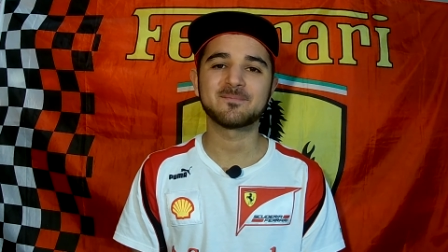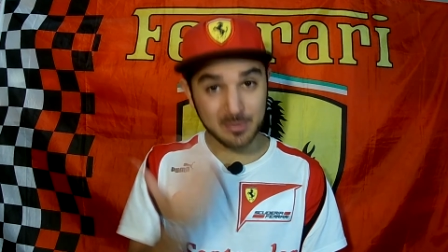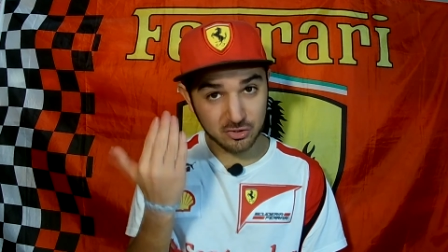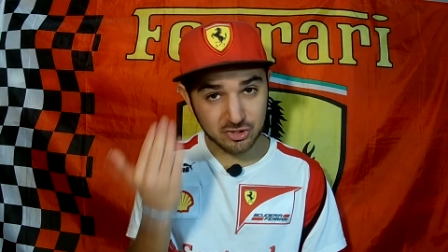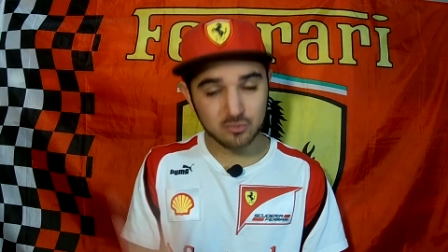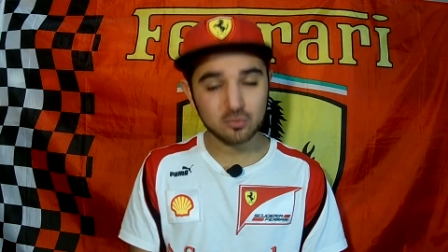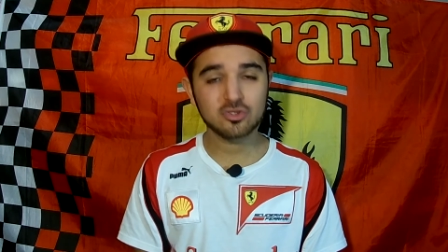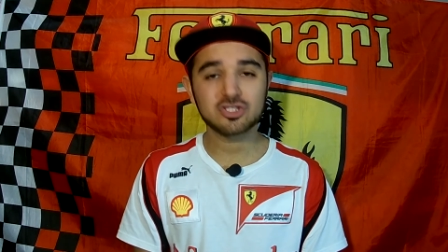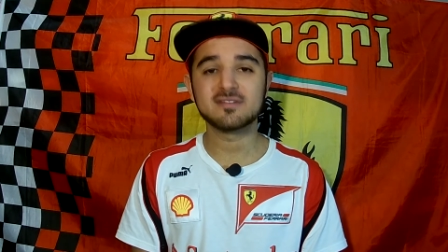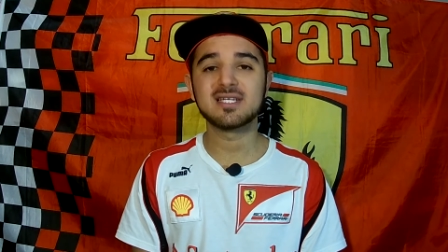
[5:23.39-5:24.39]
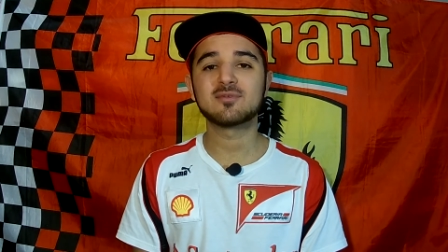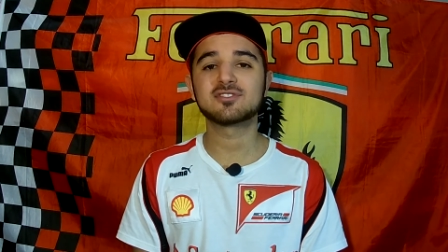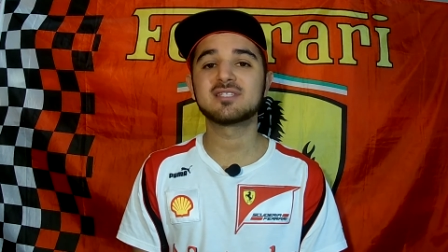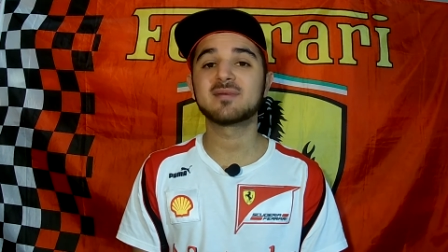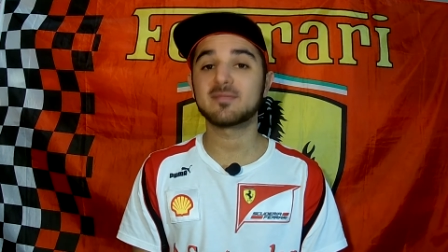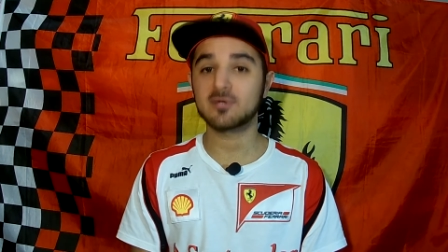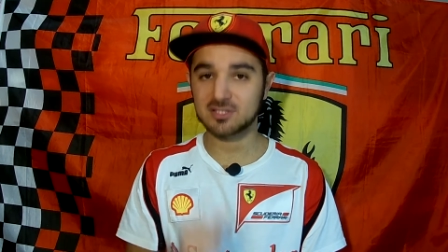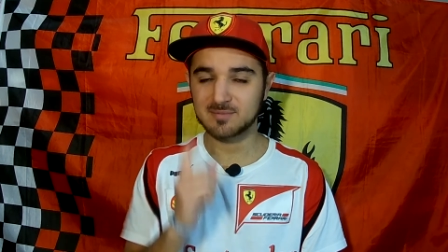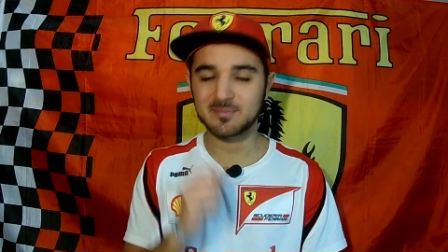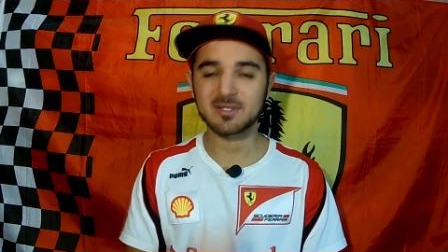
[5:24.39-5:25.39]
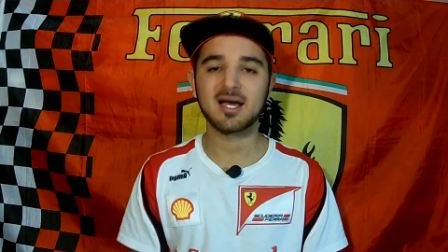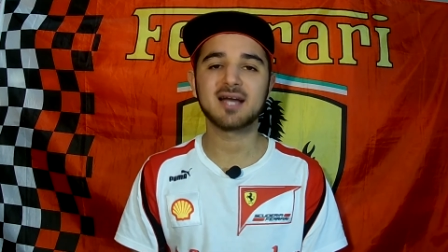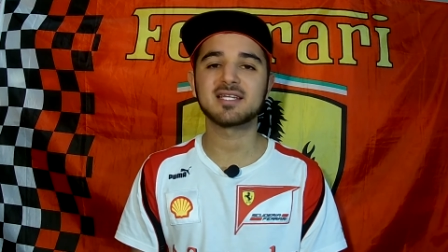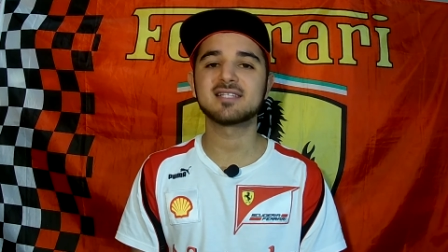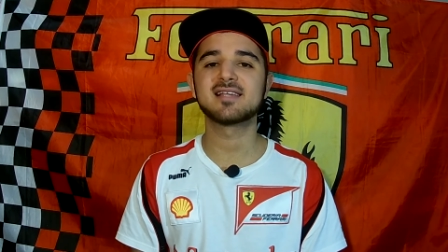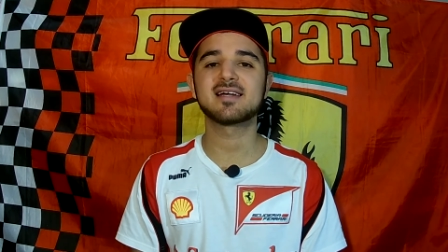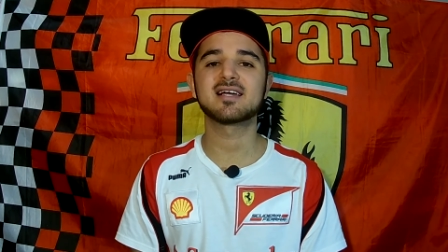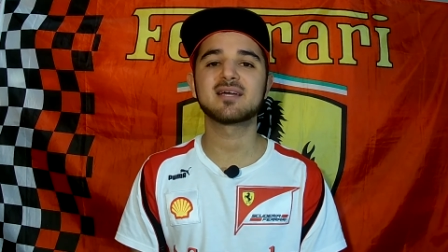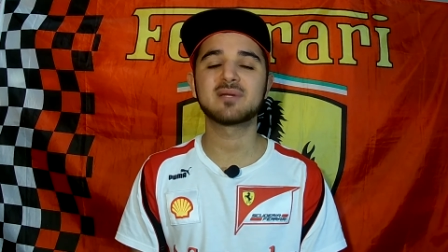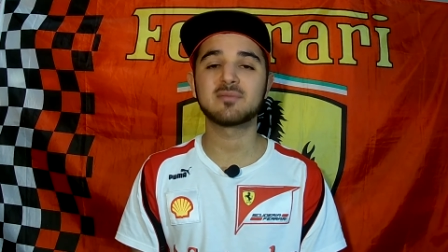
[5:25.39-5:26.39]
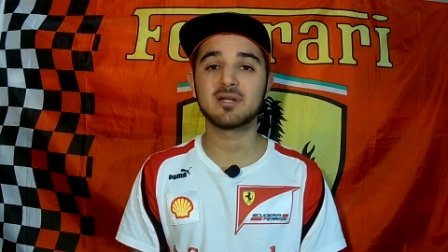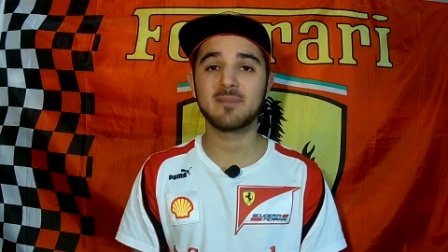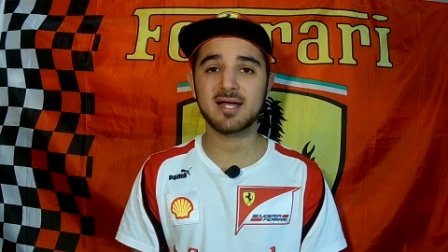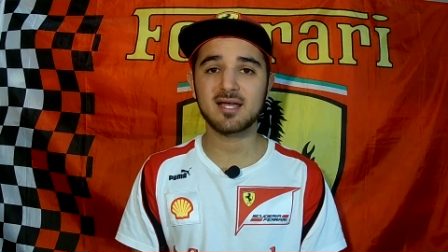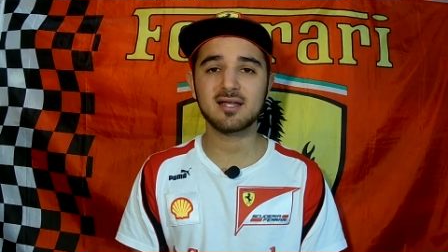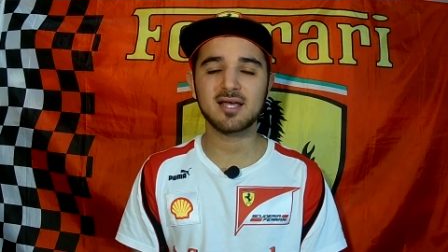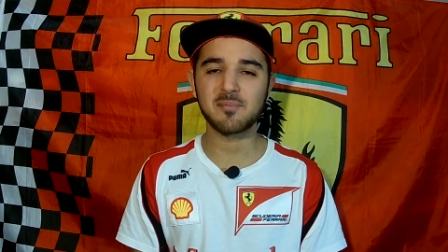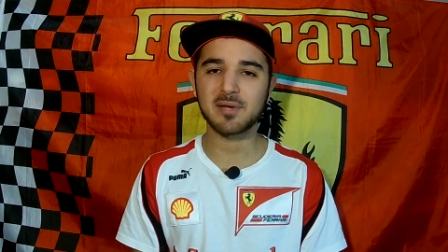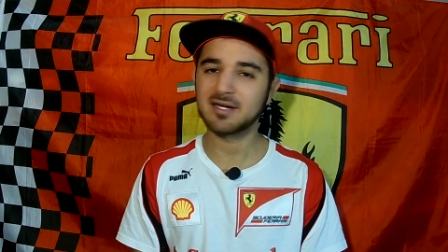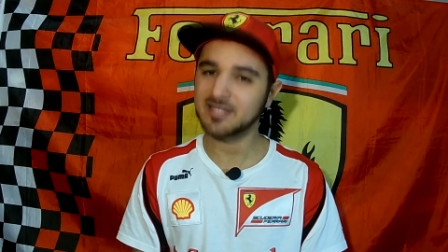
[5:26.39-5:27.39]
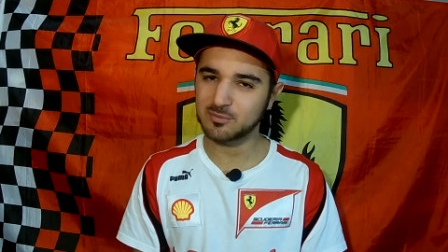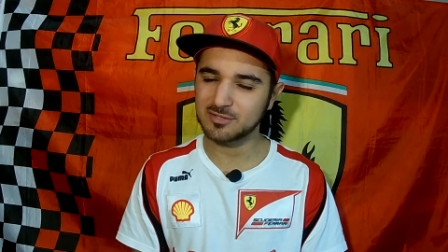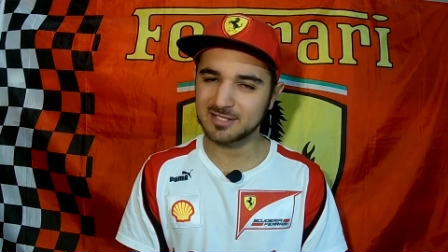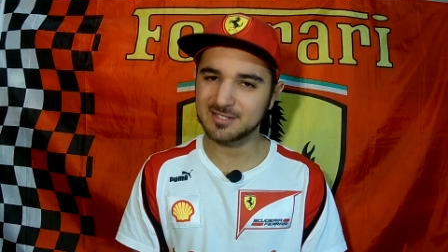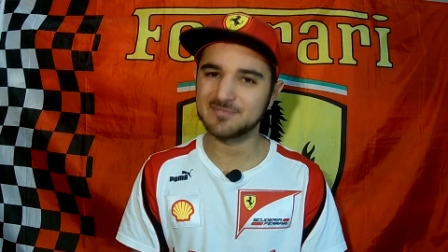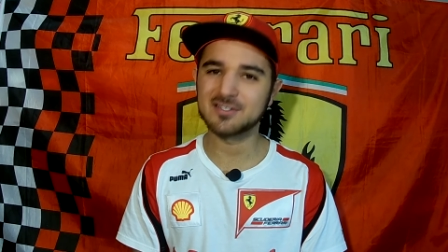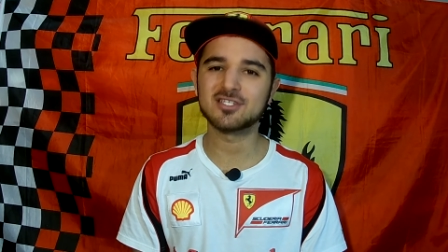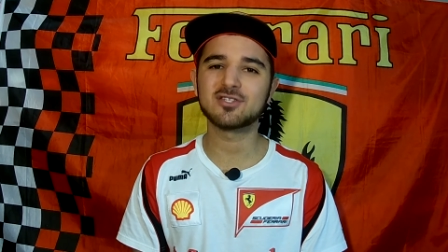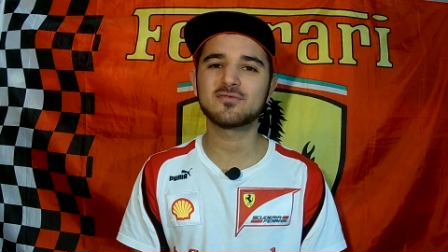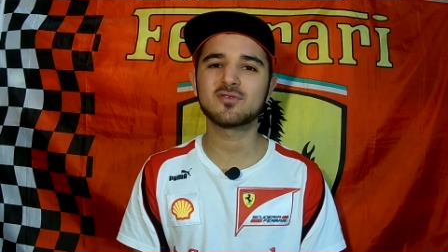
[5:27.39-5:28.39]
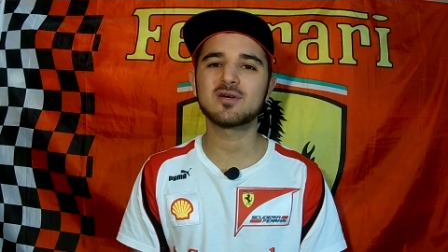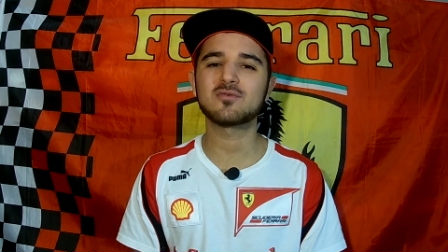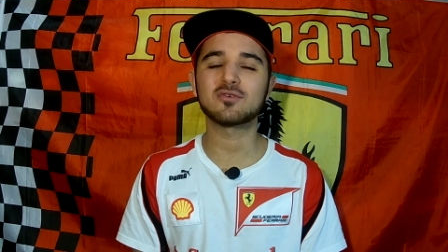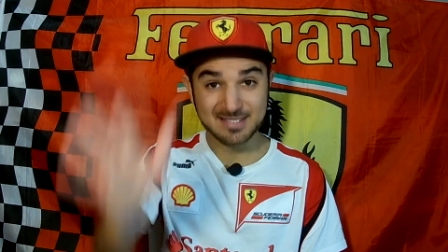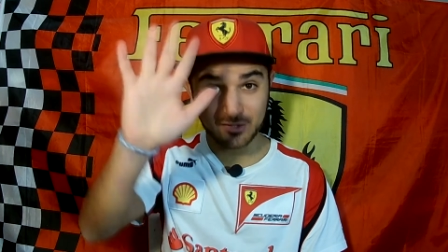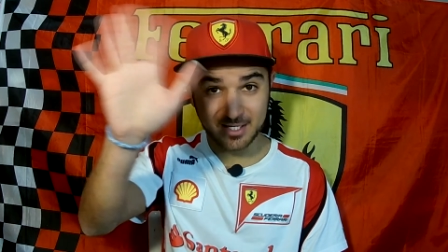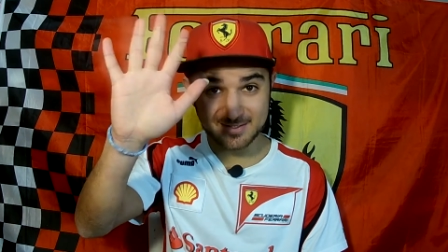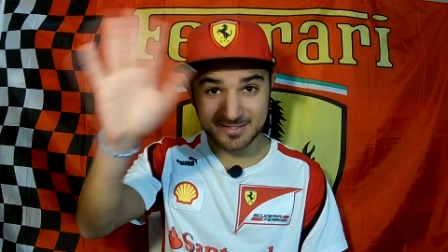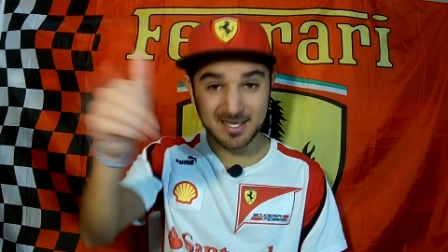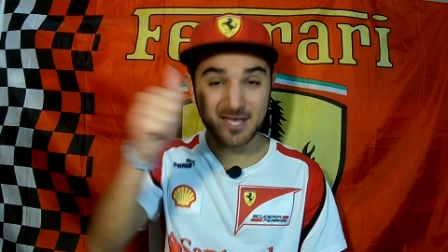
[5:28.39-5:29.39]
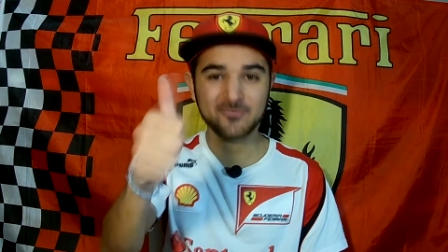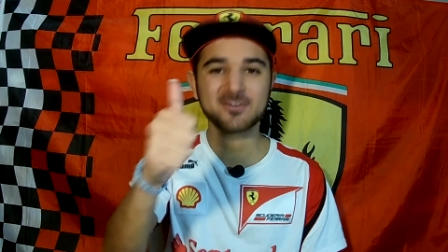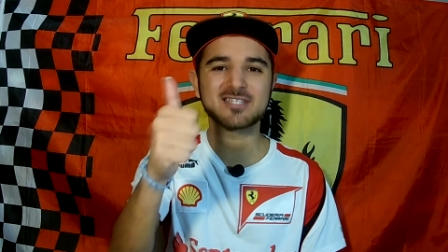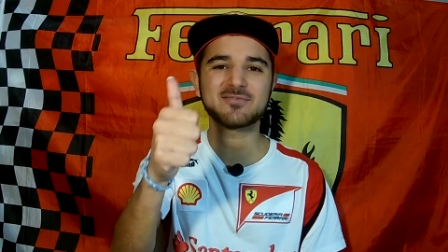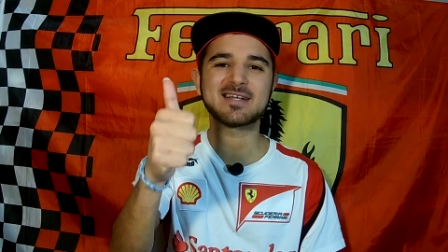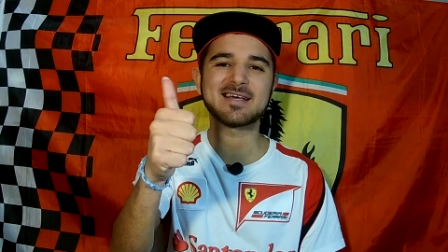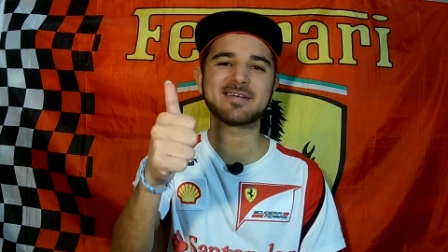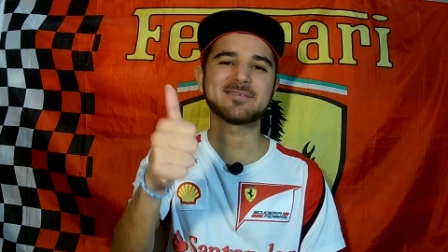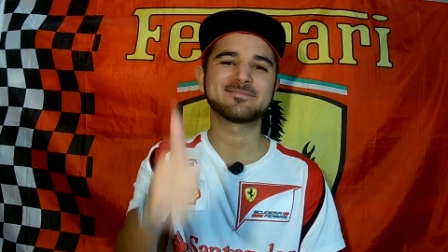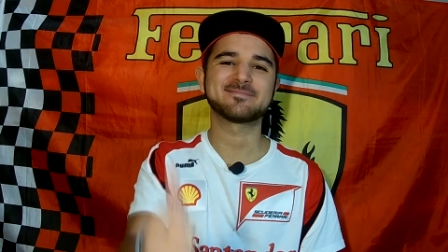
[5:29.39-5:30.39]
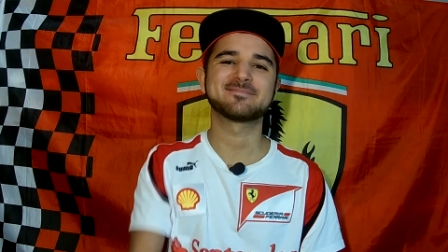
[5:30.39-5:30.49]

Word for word: Per oggi è tutto, ci vediamo settimana prossima per analizzare il Gran Premio del Bahrain e per altre puntate di Viaggiando in Formula 1. Ciao ragazzi e forza Ferrari!